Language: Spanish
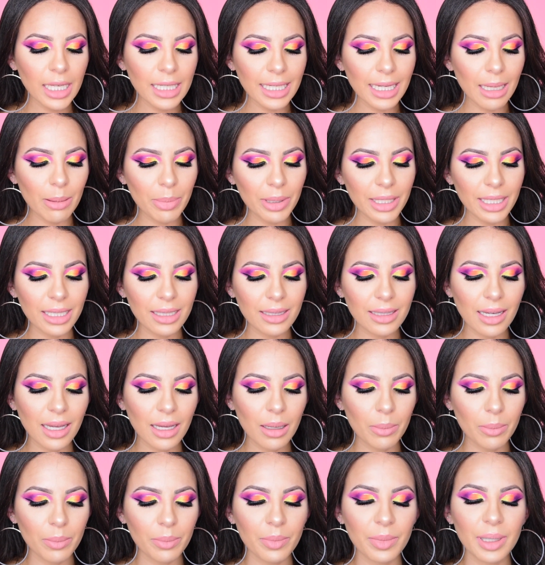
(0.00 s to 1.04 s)
La
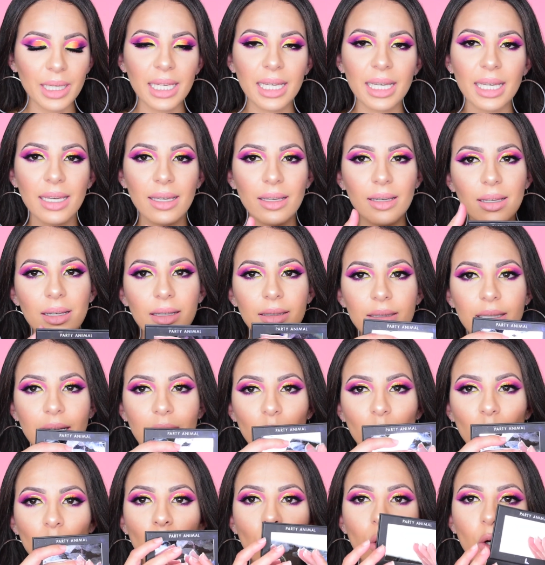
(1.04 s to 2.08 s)
paleta me
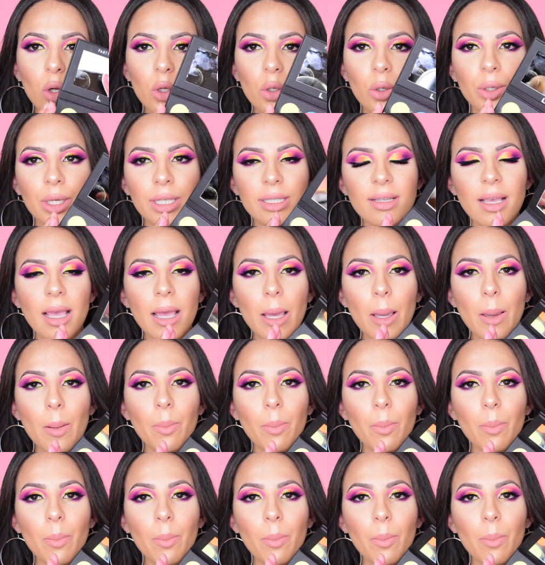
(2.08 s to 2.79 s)
encantaron los colores,